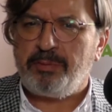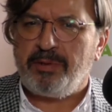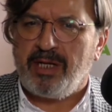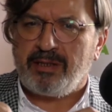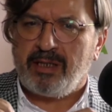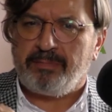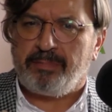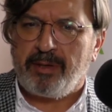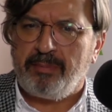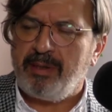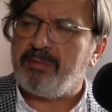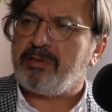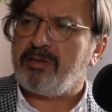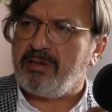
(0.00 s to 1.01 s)
mhm. na ten
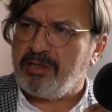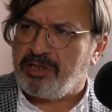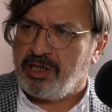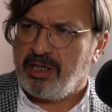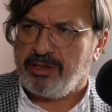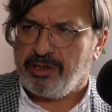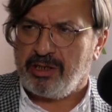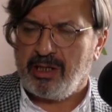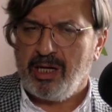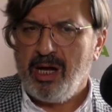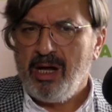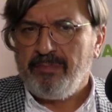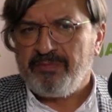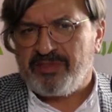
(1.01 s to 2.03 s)
problem trochę szerzej.
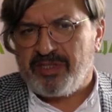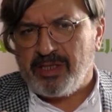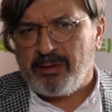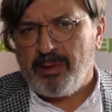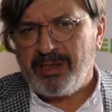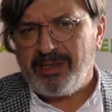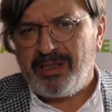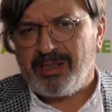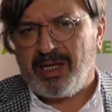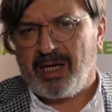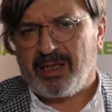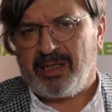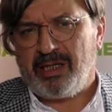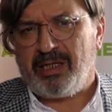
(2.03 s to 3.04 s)
W sytuacji
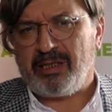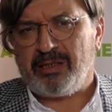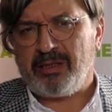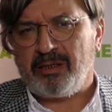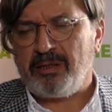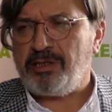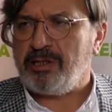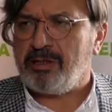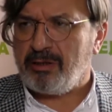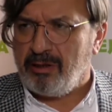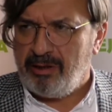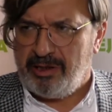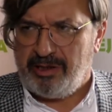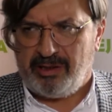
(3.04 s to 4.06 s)
takiej, kiedy dojdzie do
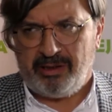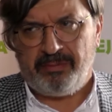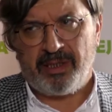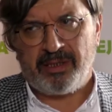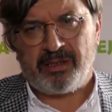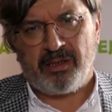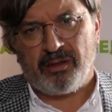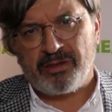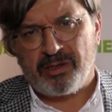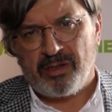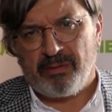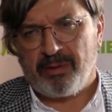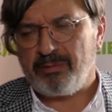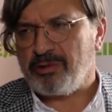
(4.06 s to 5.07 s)
kolizji między
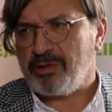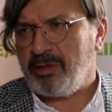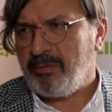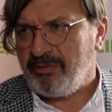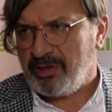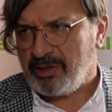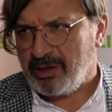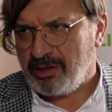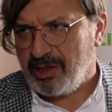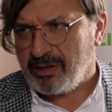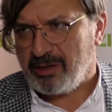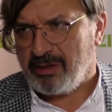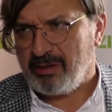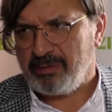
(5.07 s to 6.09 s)
osobą, już nie mówię, że dziecko mhm.